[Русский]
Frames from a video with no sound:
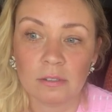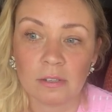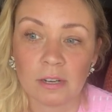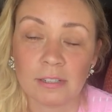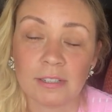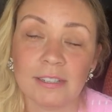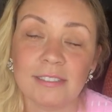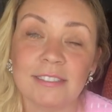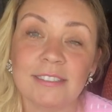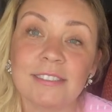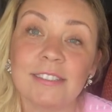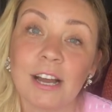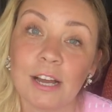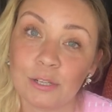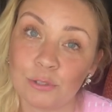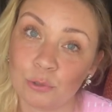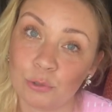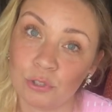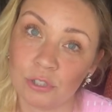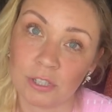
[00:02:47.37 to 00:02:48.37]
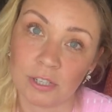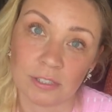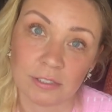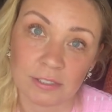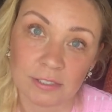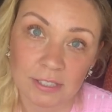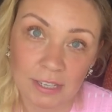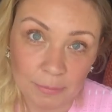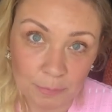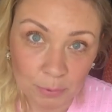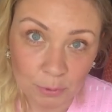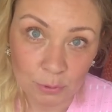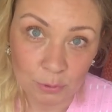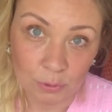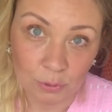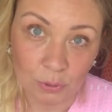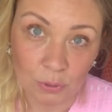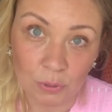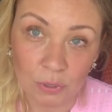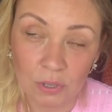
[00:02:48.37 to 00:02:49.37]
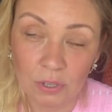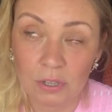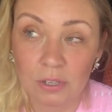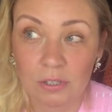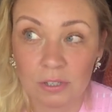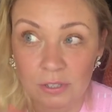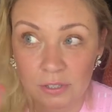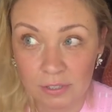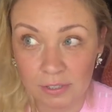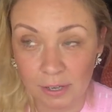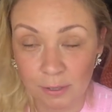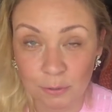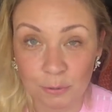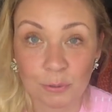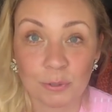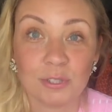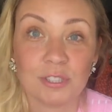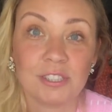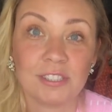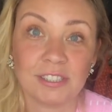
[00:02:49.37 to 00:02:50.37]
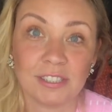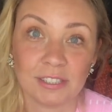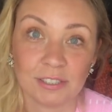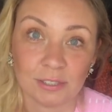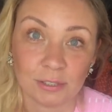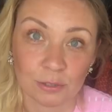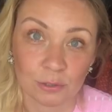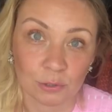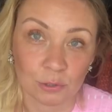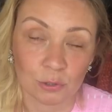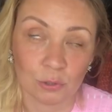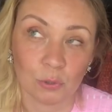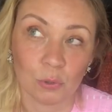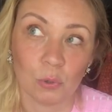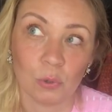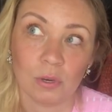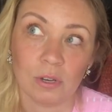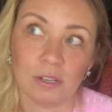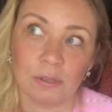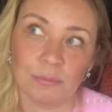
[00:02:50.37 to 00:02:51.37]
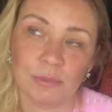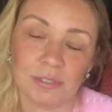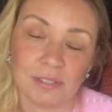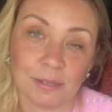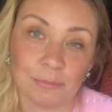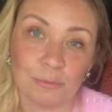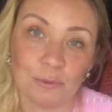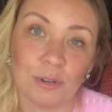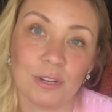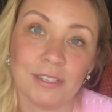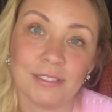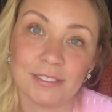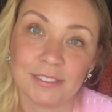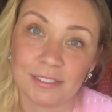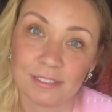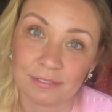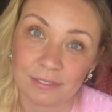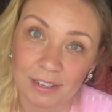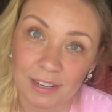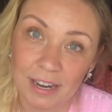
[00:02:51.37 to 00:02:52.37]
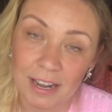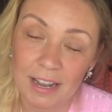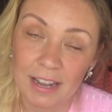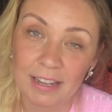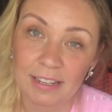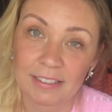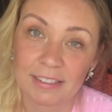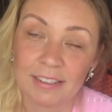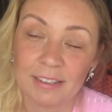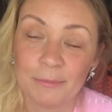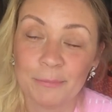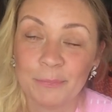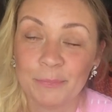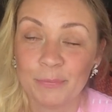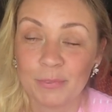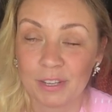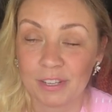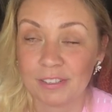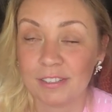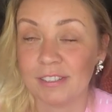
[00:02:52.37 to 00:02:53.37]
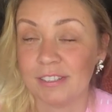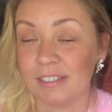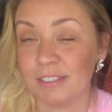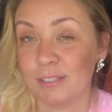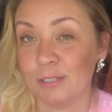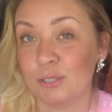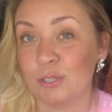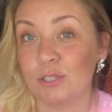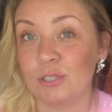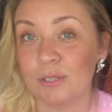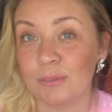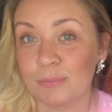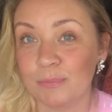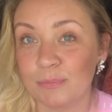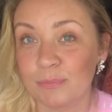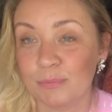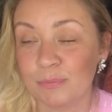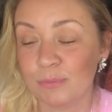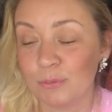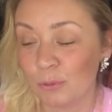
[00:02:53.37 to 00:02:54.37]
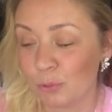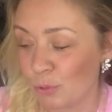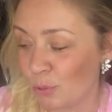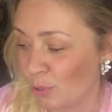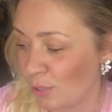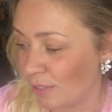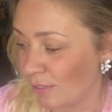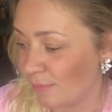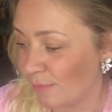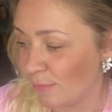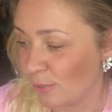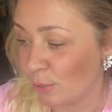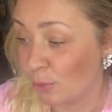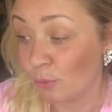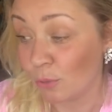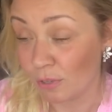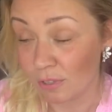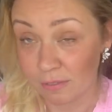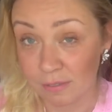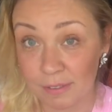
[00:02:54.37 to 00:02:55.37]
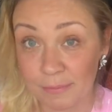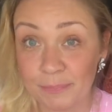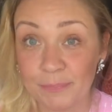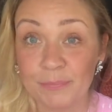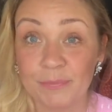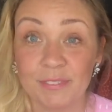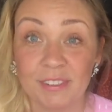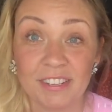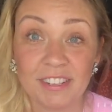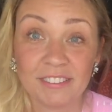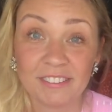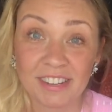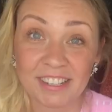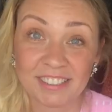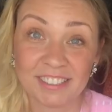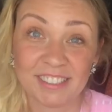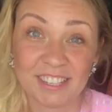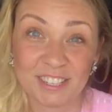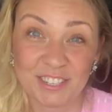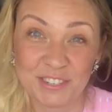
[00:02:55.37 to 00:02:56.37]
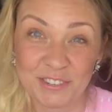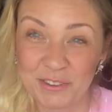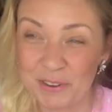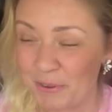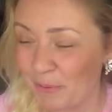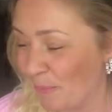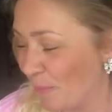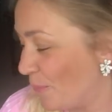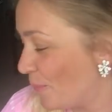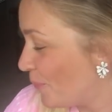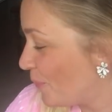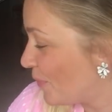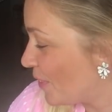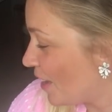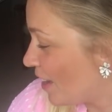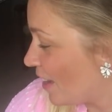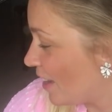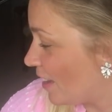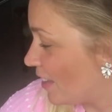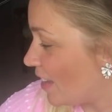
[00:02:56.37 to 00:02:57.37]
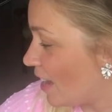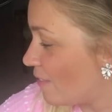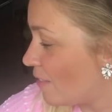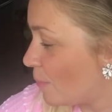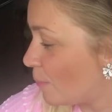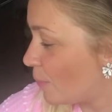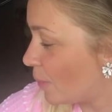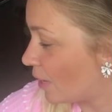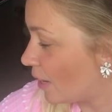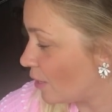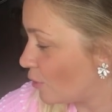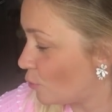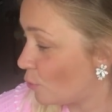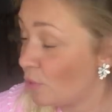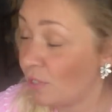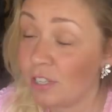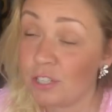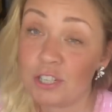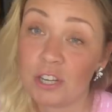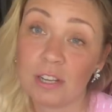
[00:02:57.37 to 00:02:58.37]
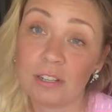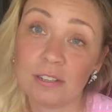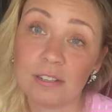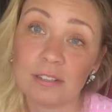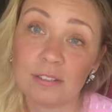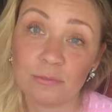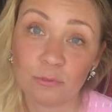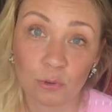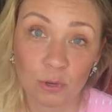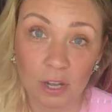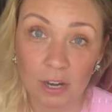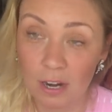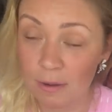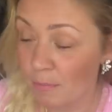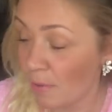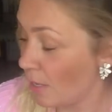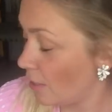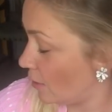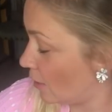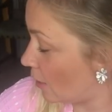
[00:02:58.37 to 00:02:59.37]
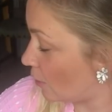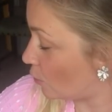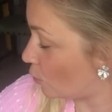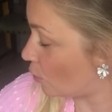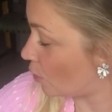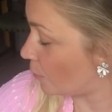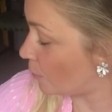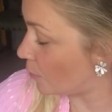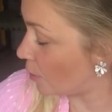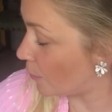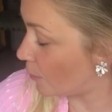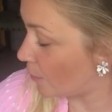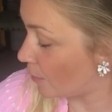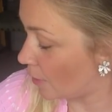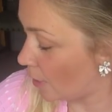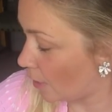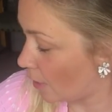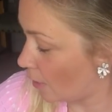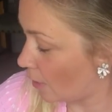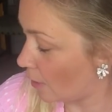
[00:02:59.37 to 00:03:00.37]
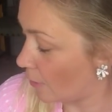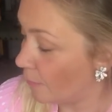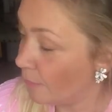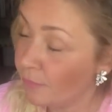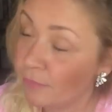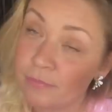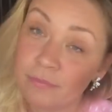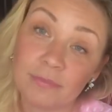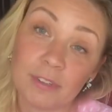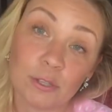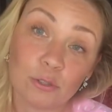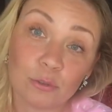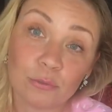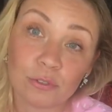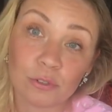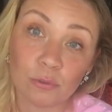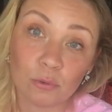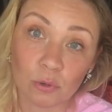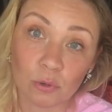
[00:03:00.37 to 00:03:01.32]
когда ты знаешь уже концепцию, какое сердце что как бы собой олицетворяет, это, конечно, очень здорово. И давайте начнем. Я вам покажу сначала свой аромат, который мне подарили на Новый